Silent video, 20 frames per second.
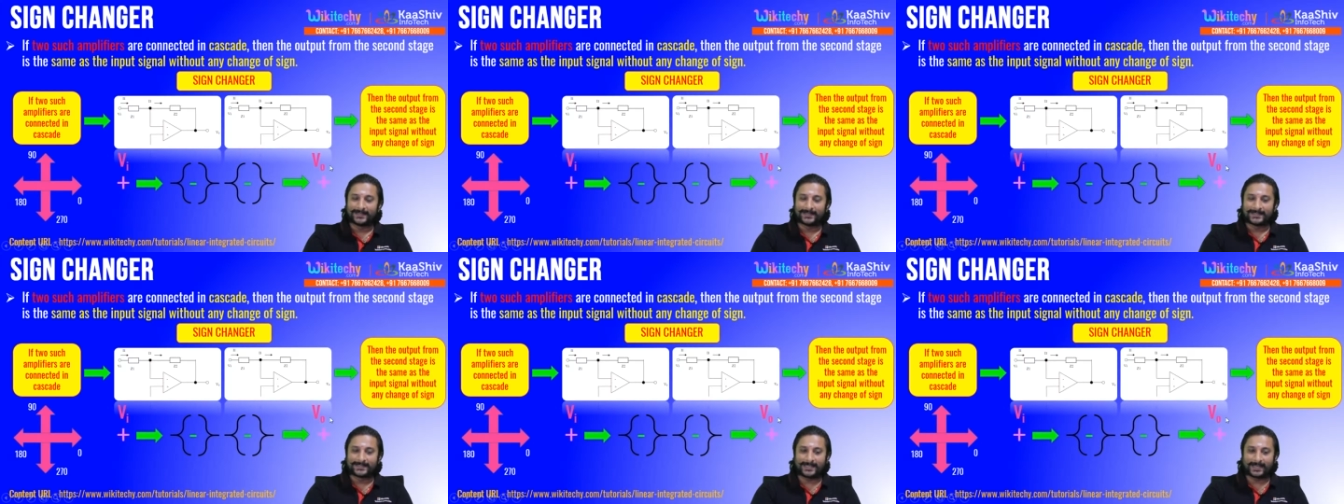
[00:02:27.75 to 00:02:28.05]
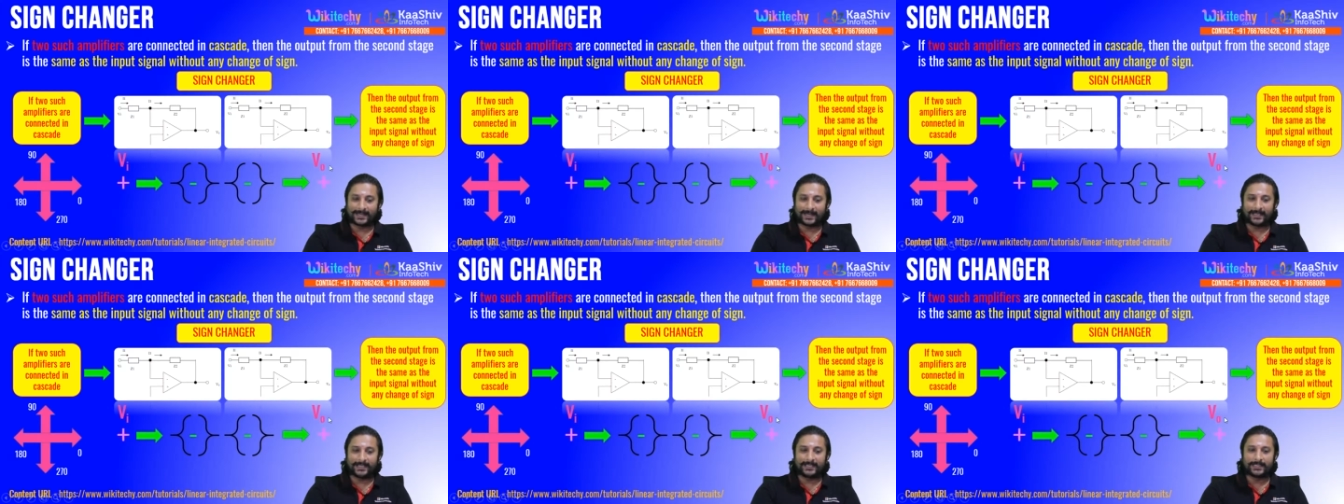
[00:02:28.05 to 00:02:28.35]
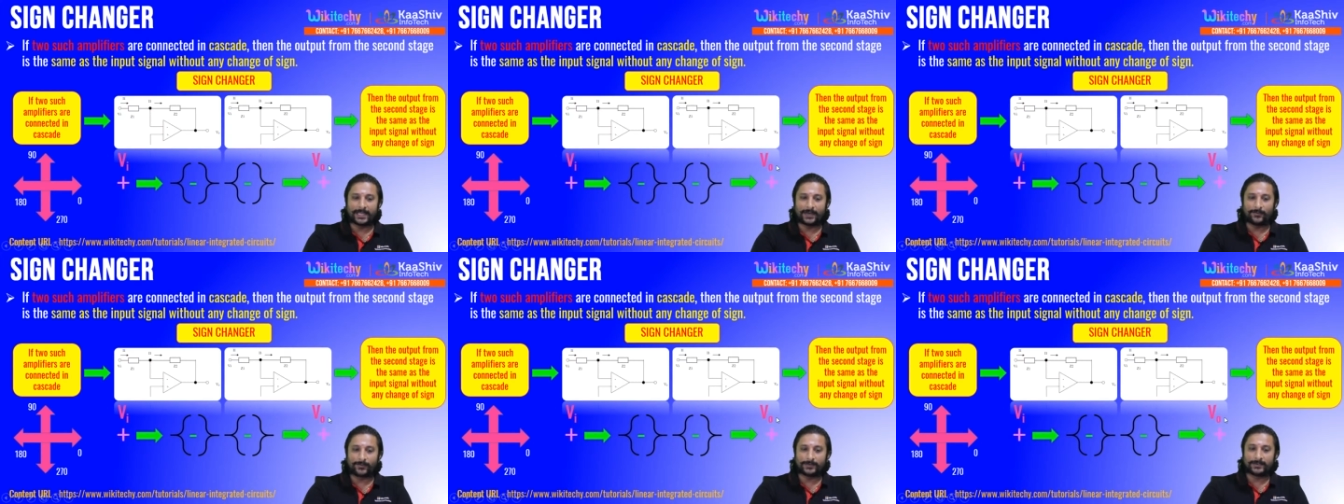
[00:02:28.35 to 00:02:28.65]
சரிங்களா
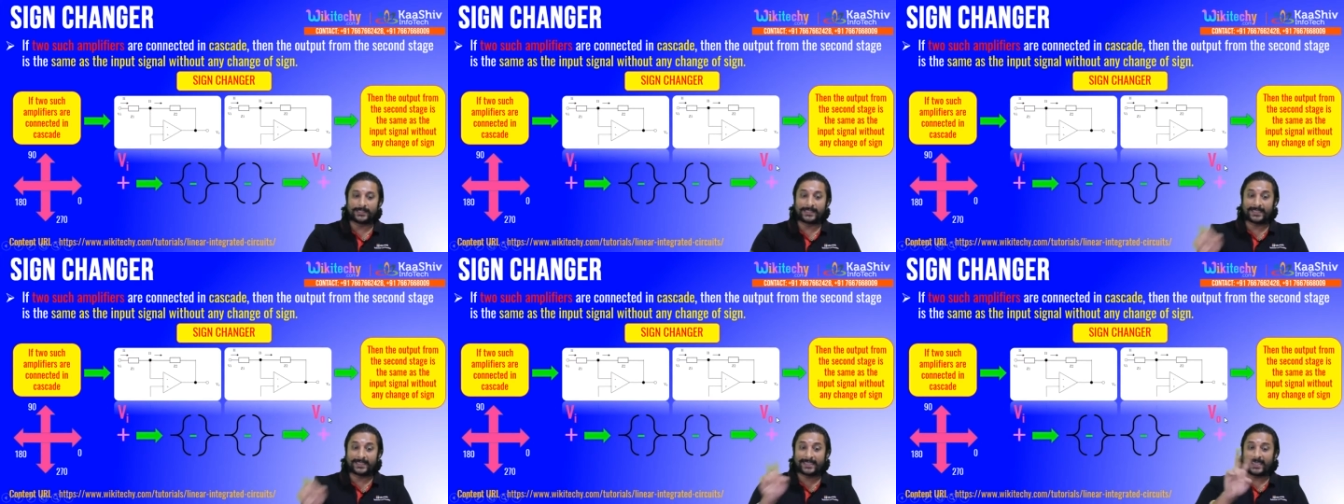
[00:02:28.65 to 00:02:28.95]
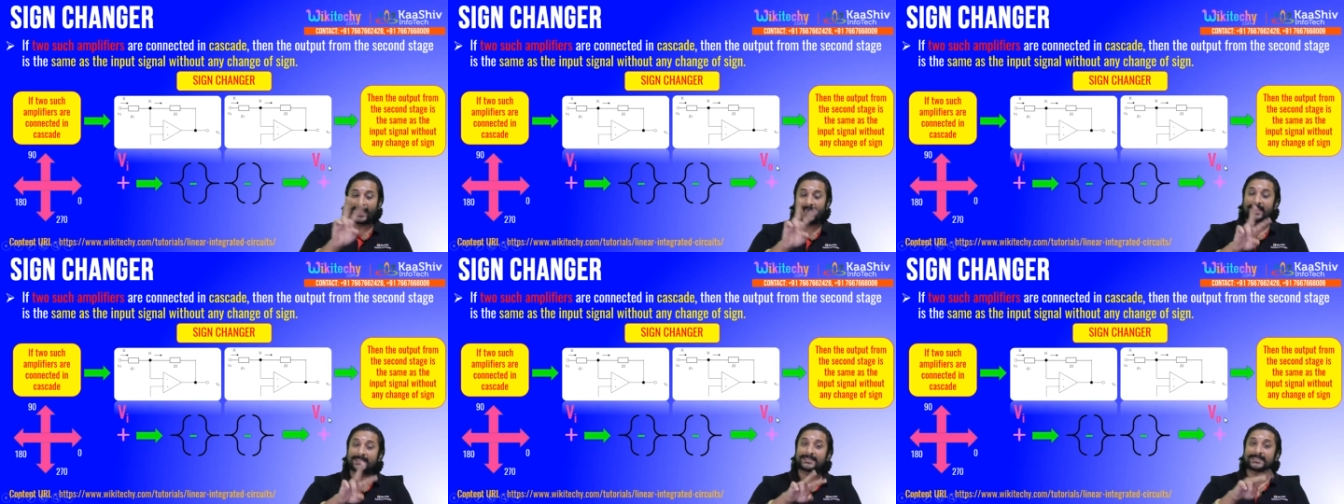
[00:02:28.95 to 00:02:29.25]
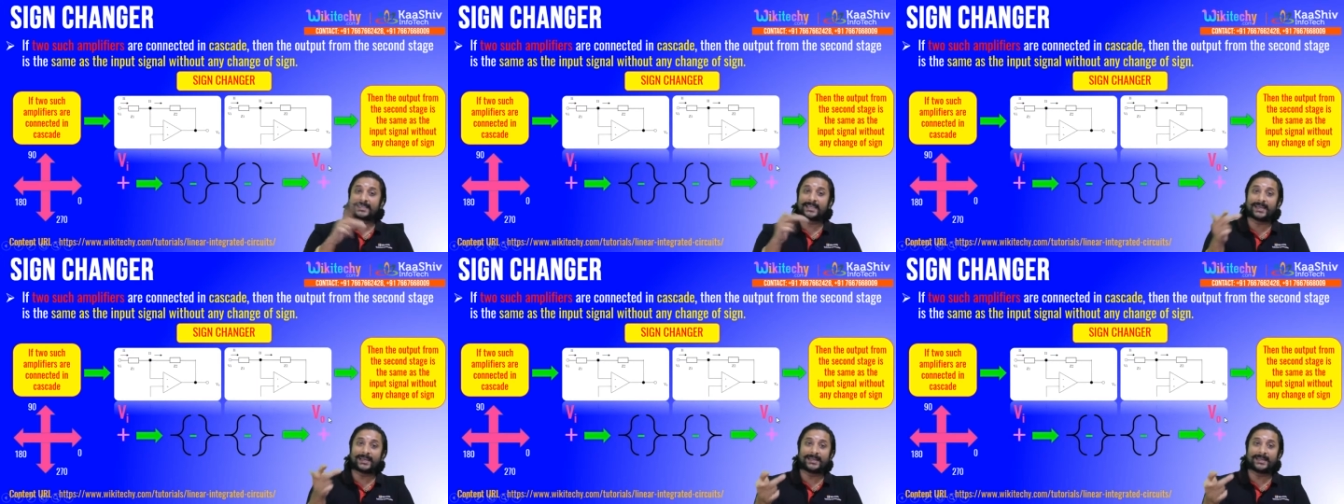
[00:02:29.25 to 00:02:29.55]
இதுதான் வந்து
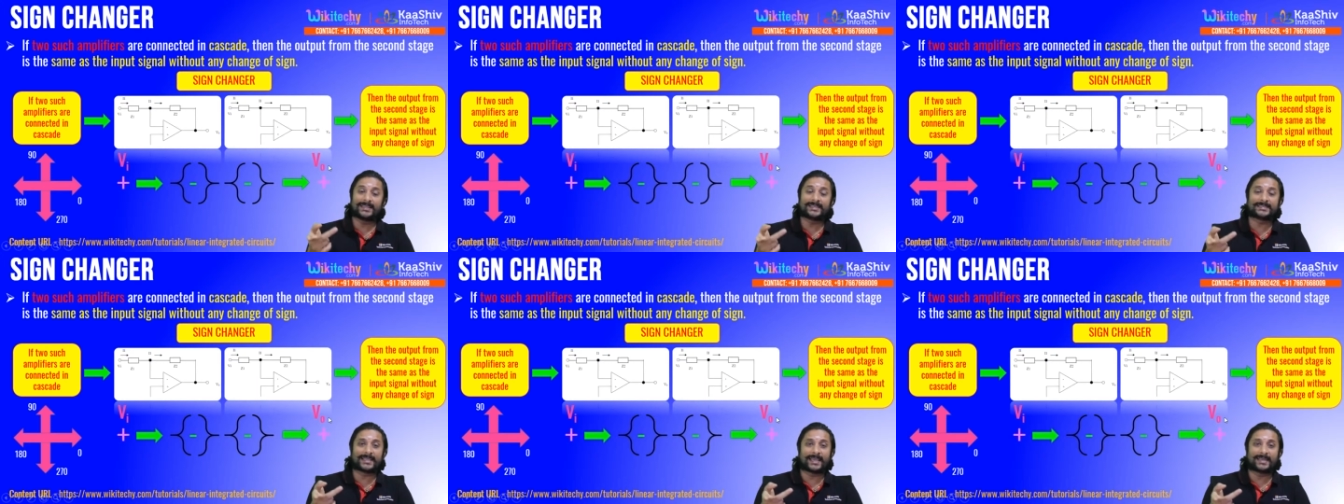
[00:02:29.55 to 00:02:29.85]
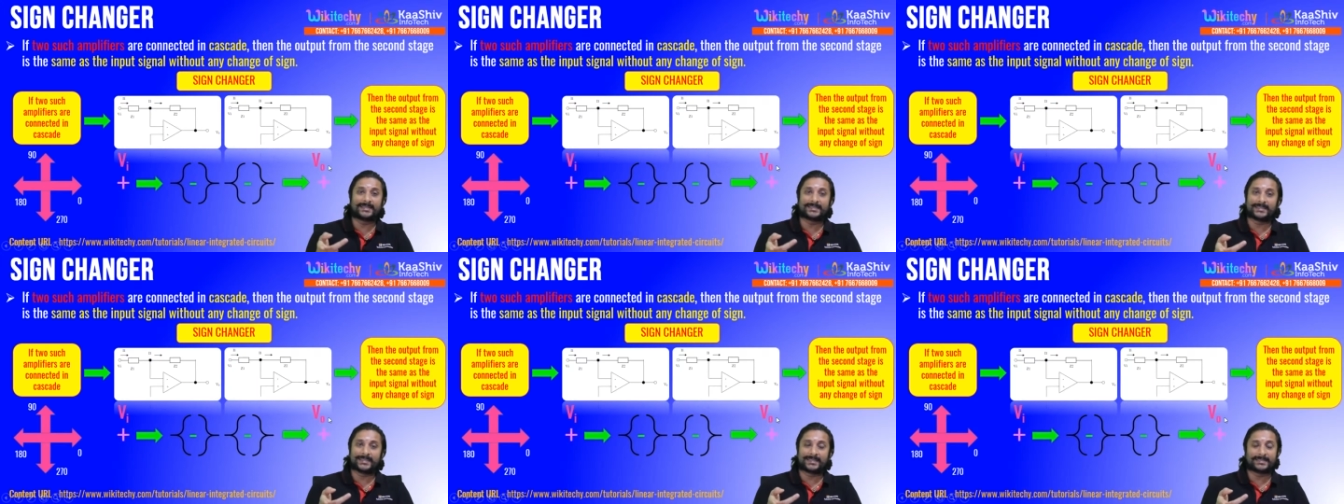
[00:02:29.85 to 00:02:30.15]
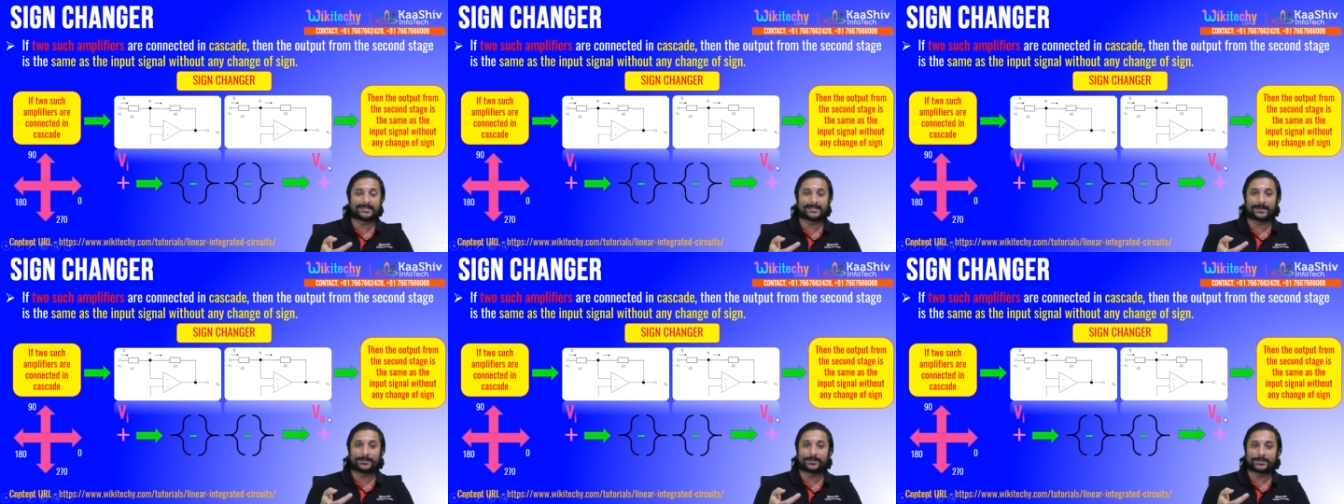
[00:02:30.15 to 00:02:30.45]
கேஸ்கேடிங் சைன்
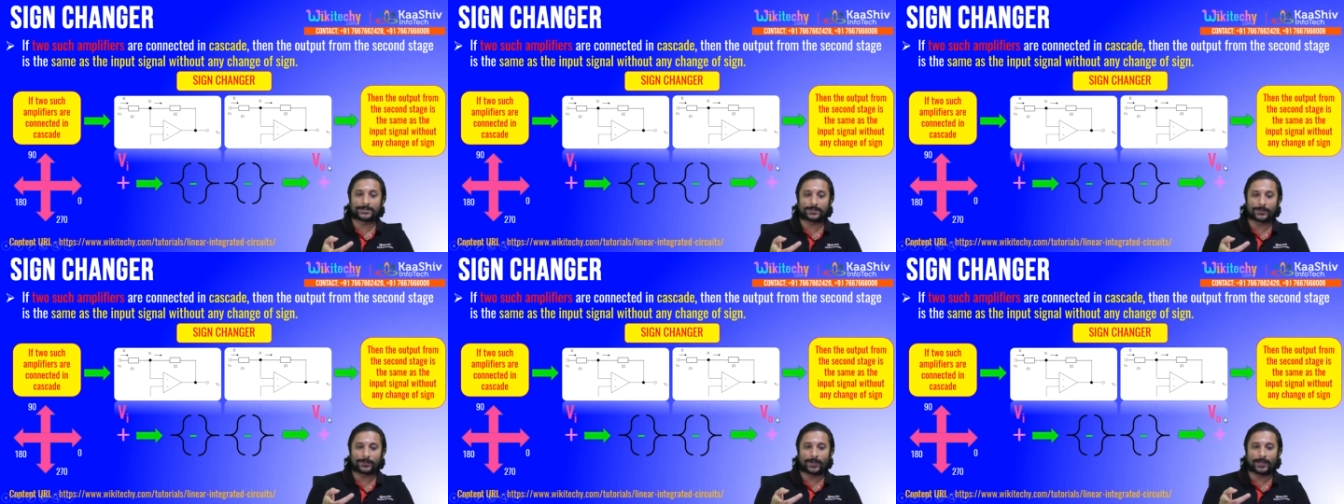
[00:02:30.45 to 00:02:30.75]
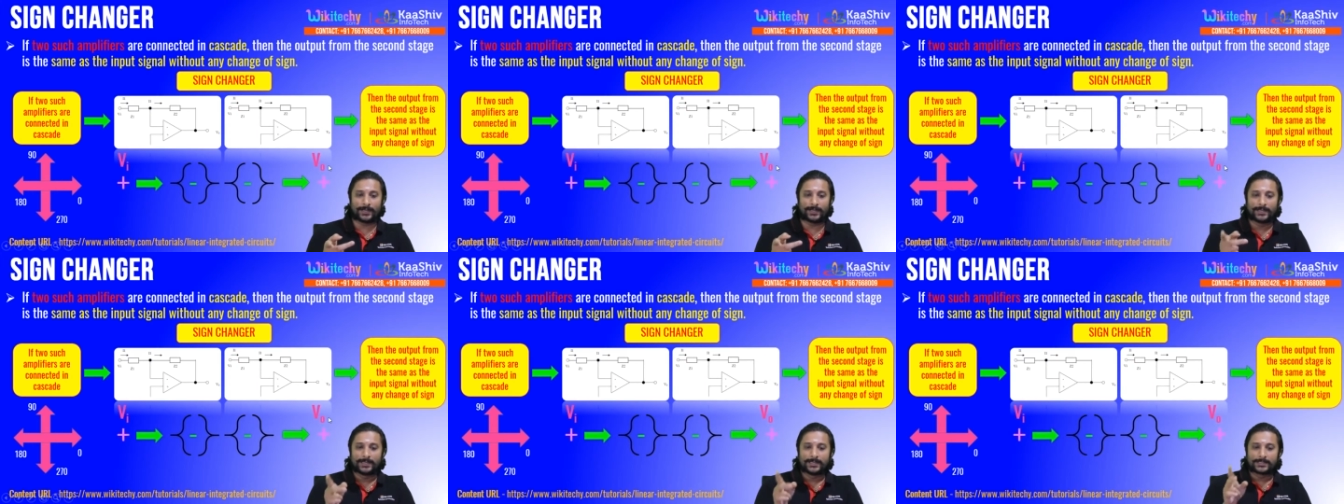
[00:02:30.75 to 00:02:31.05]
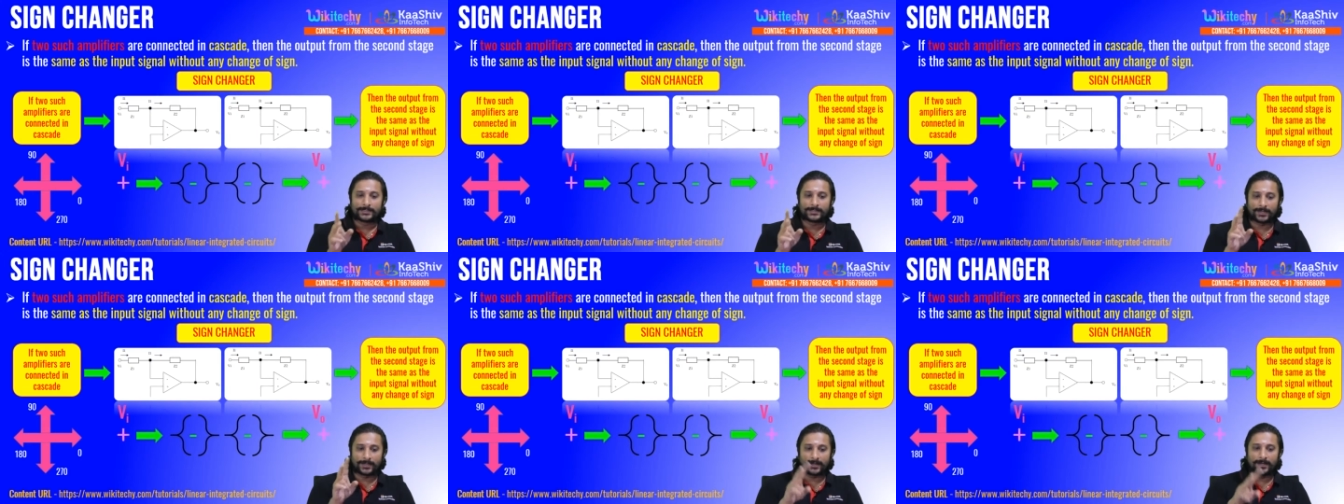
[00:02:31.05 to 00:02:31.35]
சேஞ்சர் அப்படின்னு சொல்லுவாங்க
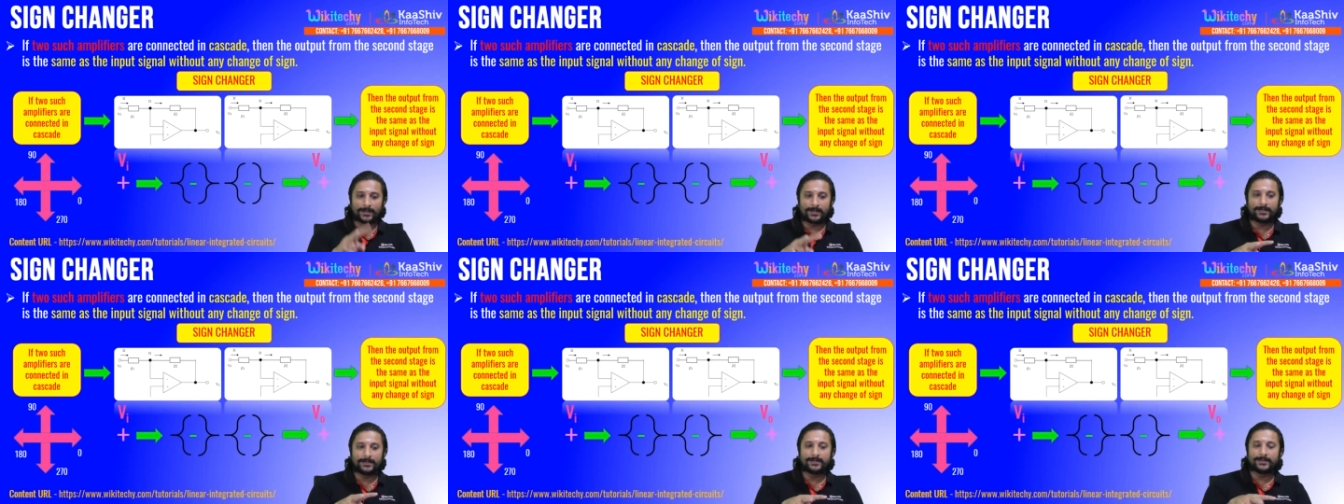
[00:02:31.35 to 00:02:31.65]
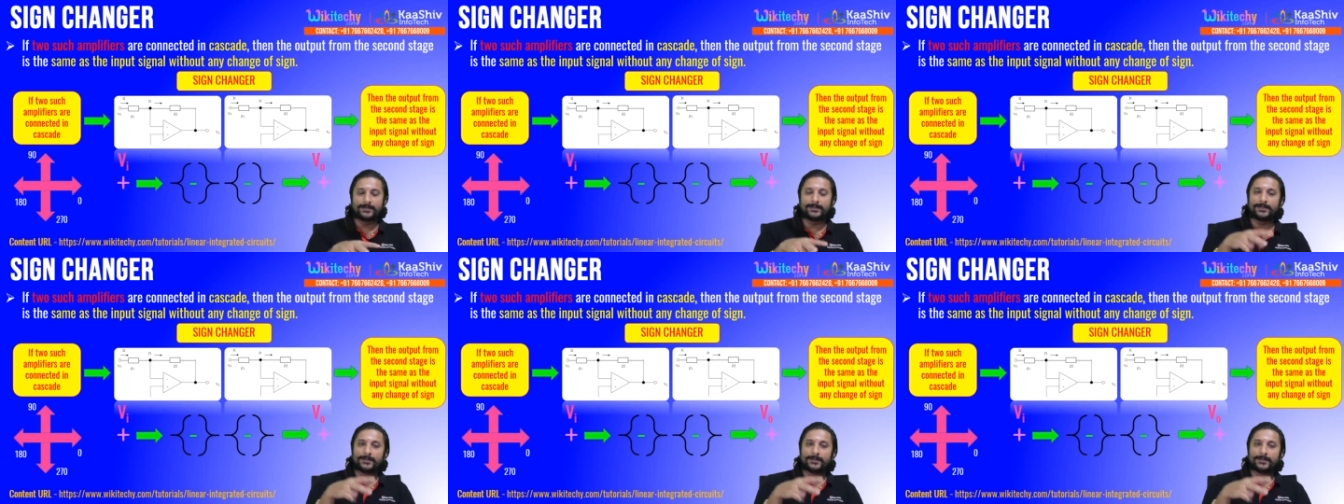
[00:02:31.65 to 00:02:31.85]
ஸோ ரெண்டு